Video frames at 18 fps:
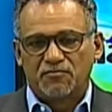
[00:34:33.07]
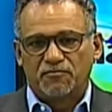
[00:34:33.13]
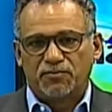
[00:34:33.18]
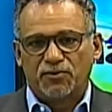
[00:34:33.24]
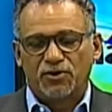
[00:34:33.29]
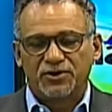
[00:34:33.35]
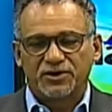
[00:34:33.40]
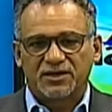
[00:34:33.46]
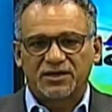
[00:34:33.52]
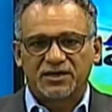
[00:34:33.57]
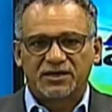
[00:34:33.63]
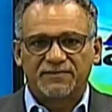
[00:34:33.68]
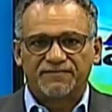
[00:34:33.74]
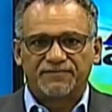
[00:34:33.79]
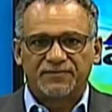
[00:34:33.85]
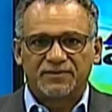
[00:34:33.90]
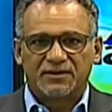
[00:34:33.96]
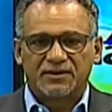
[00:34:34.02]

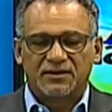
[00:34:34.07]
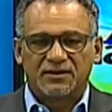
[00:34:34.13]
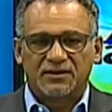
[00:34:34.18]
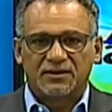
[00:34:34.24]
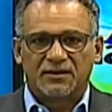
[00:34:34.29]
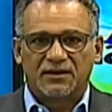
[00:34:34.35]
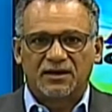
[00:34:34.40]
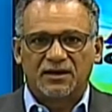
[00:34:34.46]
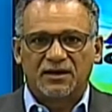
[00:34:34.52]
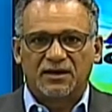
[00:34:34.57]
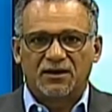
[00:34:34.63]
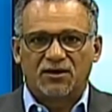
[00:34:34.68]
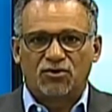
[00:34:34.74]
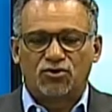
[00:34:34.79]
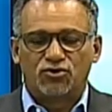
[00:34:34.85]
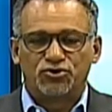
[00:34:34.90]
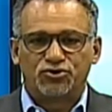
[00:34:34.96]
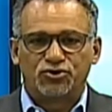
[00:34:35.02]
Porque
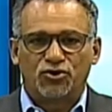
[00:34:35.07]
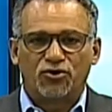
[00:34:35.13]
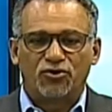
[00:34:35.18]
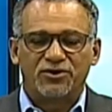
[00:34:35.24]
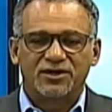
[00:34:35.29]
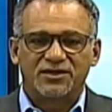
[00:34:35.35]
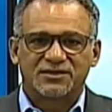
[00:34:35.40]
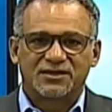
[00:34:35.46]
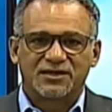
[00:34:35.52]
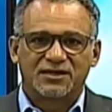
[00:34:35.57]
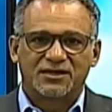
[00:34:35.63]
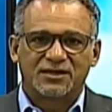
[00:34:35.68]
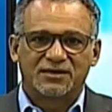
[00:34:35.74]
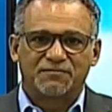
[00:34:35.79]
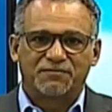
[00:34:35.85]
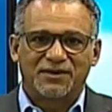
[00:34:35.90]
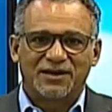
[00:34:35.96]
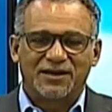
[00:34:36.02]
con todo y
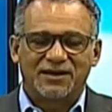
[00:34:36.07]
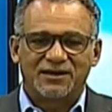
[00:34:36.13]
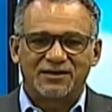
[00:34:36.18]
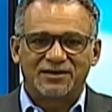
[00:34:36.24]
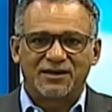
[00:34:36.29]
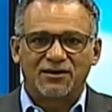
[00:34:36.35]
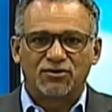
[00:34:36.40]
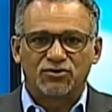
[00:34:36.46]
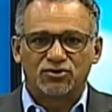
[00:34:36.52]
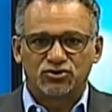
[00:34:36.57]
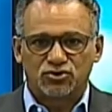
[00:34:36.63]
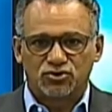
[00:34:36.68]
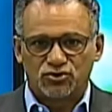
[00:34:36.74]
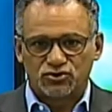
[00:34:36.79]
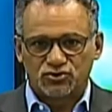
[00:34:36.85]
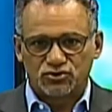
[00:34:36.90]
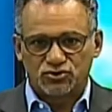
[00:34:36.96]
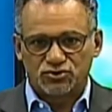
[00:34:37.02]
este peaje tan
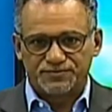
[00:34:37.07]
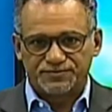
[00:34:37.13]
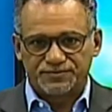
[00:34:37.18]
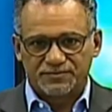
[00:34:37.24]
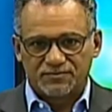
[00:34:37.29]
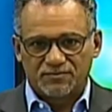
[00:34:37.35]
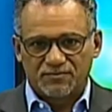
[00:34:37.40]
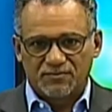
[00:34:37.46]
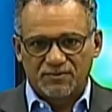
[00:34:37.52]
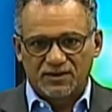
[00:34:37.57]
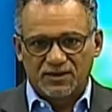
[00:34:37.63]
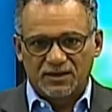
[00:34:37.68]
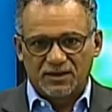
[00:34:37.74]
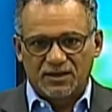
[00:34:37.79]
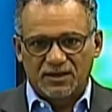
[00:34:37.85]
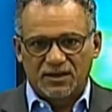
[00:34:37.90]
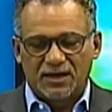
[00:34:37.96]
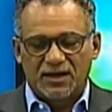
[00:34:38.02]
costoso,
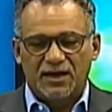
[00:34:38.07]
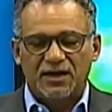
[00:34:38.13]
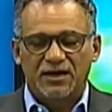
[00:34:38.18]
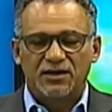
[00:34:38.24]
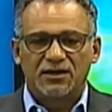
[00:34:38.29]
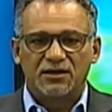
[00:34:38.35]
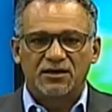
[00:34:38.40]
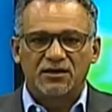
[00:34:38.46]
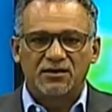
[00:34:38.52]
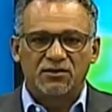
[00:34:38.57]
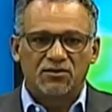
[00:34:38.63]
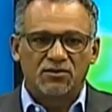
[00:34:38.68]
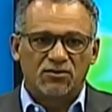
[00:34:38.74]
hay